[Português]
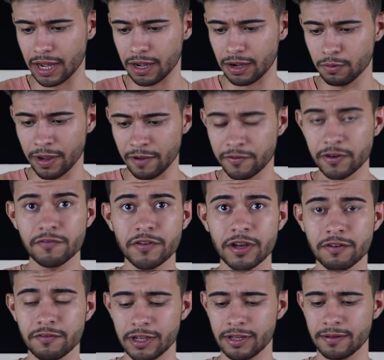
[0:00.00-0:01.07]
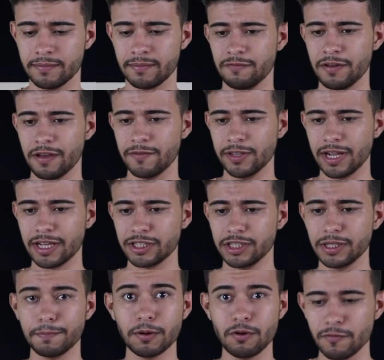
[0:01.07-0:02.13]
a, o refri ferver. Fervendo a
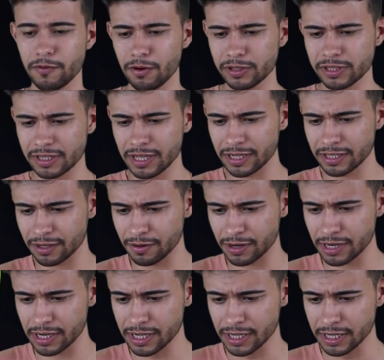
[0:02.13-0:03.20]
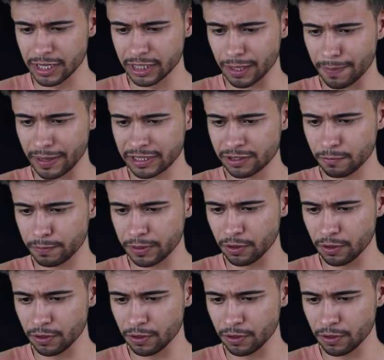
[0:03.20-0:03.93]
latinha pegou uma velocidade agora e tá parecendo um